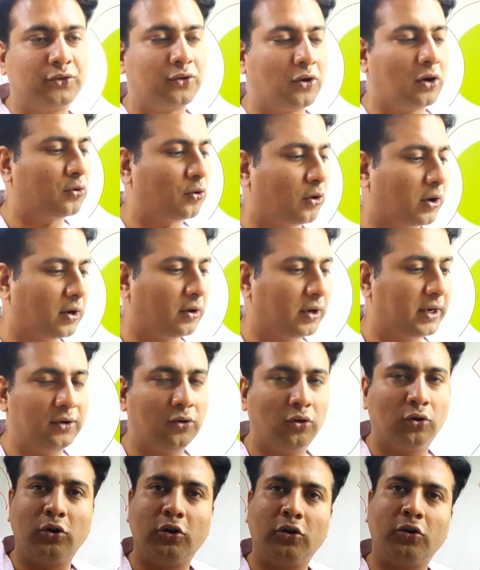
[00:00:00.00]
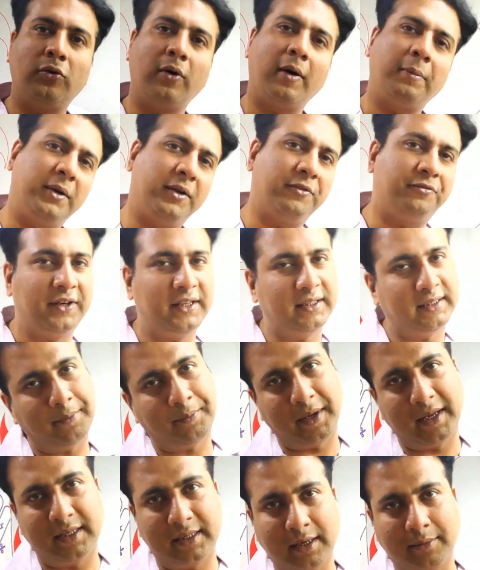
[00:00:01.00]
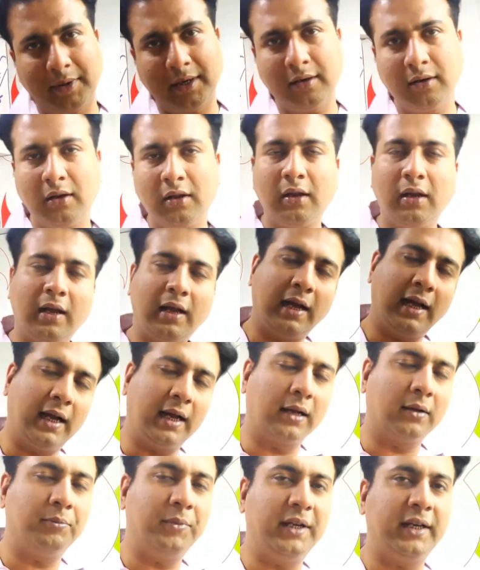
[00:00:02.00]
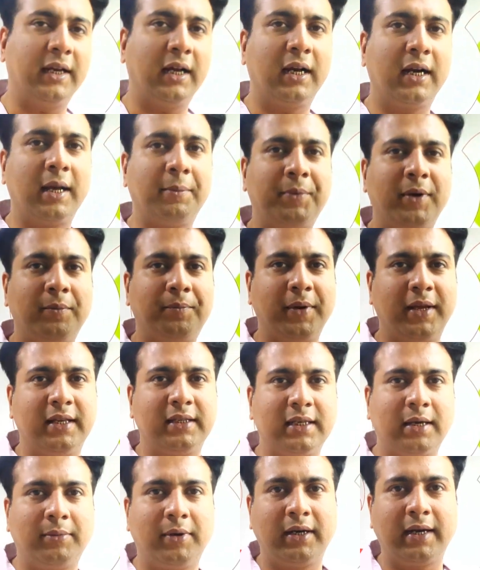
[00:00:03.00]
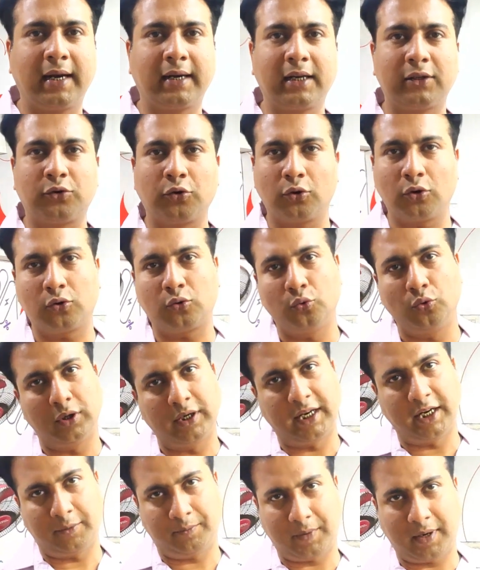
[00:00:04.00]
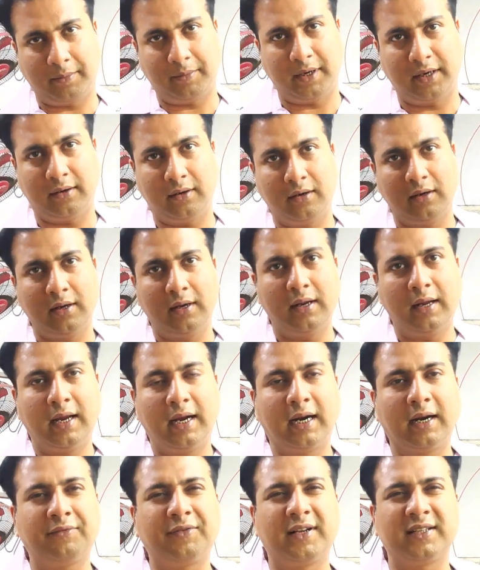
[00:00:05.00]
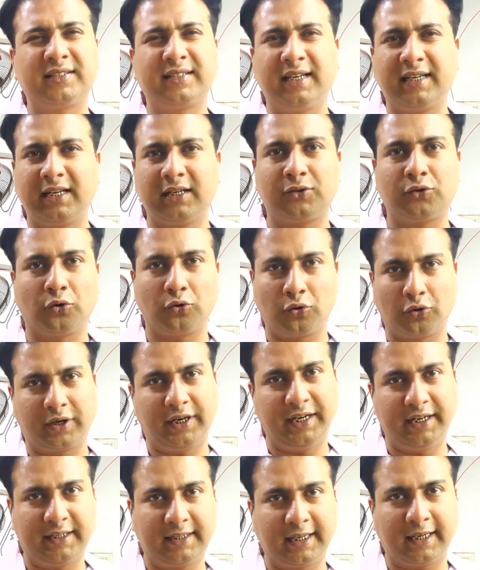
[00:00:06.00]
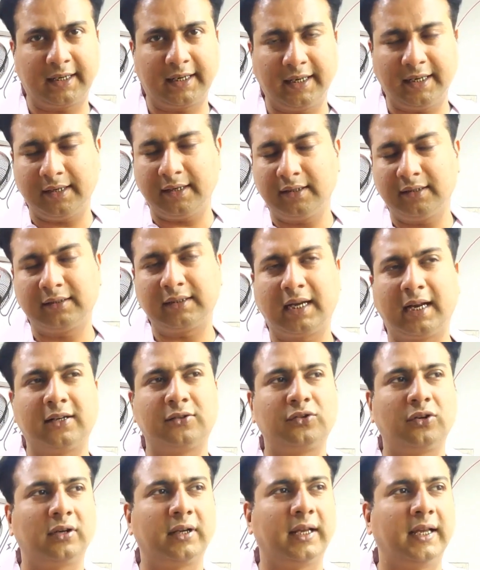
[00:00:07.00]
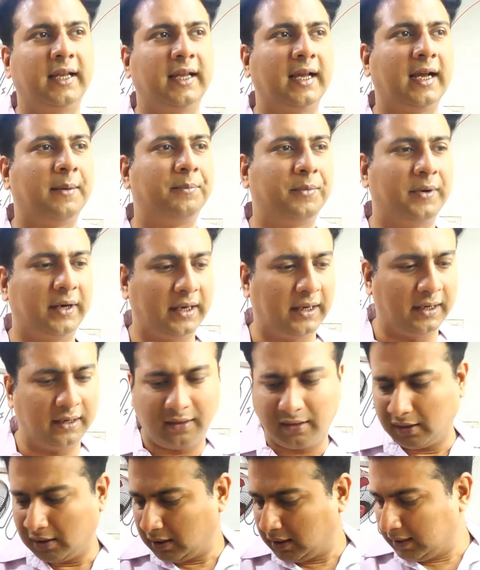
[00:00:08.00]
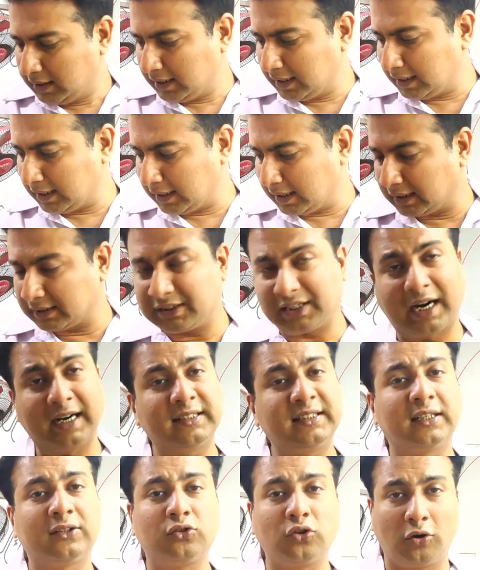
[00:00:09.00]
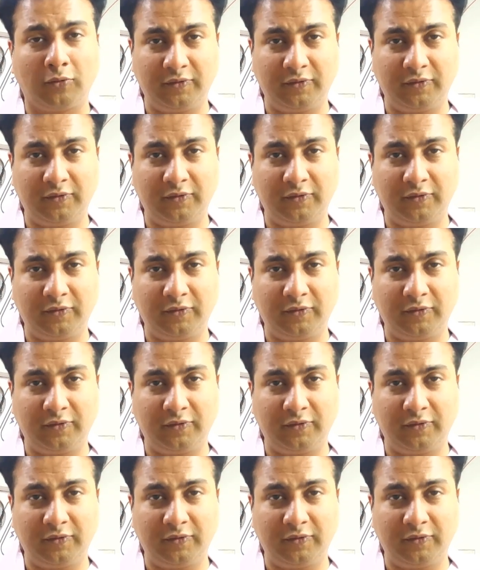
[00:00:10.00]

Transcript: ইনস্টল করা হয়নি ওগুলো আপনি ফ্রিতে পেয়ে যাবেন ফ্রিতেই পাওয়া হ্যাঁ মিরর আপনি পেয়ে যাবেন একটা ছোট টুল কিট পাবেন হ্যাঁ। একটা ফার্স্ট এডের ছোট কিট থাকে তার সঙ্গে আপনি চার্জার তো